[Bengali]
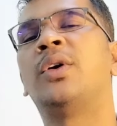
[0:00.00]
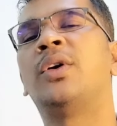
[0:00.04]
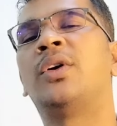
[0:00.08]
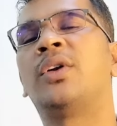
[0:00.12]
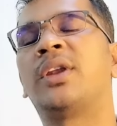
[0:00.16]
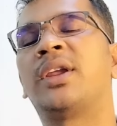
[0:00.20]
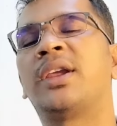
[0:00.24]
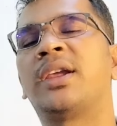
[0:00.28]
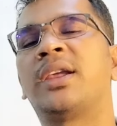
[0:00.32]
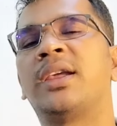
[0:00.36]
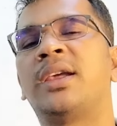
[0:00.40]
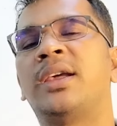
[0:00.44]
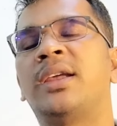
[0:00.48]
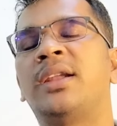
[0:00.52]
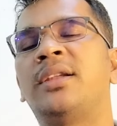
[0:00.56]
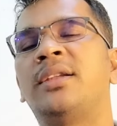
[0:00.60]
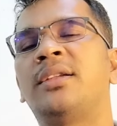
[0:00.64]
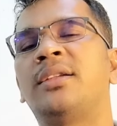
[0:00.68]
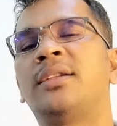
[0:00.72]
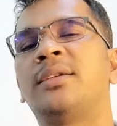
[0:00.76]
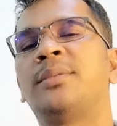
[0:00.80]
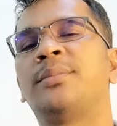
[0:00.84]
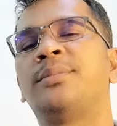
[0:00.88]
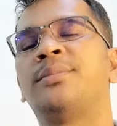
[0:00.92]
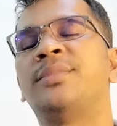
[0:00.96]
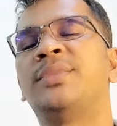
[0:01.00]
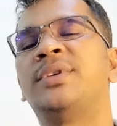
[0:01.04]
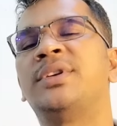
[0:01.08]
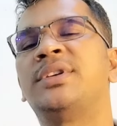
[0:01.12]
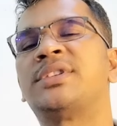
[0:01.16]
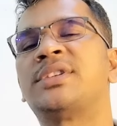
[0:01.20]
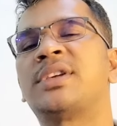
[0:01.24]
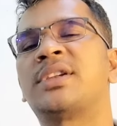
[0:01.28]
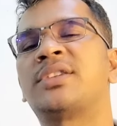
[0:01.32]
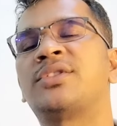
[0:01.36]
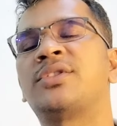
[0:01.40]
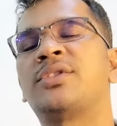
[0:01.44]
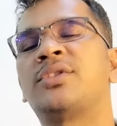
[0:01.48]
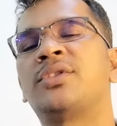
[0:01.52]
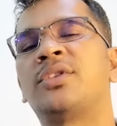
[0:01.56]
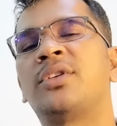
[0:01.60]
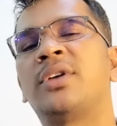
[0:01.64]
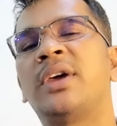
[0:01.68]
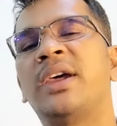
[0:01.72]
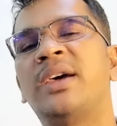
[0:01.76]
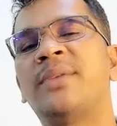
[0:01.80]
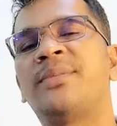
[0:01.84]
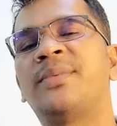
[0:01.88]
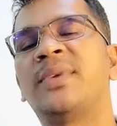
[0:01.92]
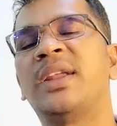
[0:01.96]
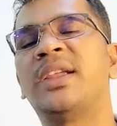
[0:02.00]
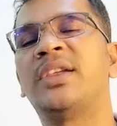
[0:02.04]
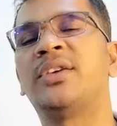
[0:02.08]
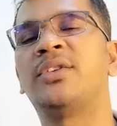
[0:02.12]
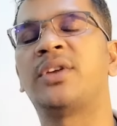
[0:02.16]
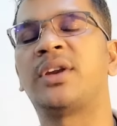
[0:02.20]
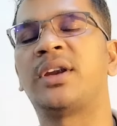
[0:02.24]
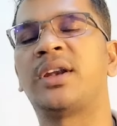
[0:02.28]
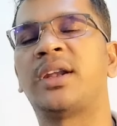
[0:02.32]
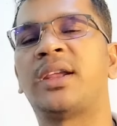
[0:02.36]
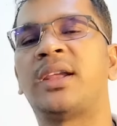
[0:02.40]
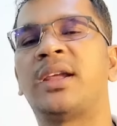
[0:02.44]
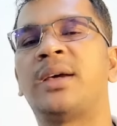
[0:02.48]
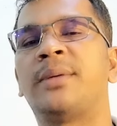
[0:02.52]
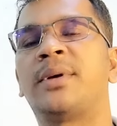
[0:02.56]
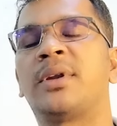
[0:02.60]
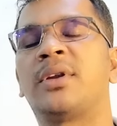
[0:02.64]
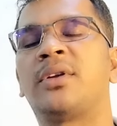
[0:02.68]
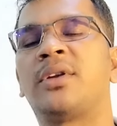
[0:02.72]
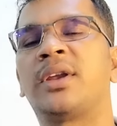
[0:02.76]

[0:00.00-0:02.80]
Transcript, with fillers: অনেকের বিশার জন্য অ্যাপ্লাই করে নেয় আবার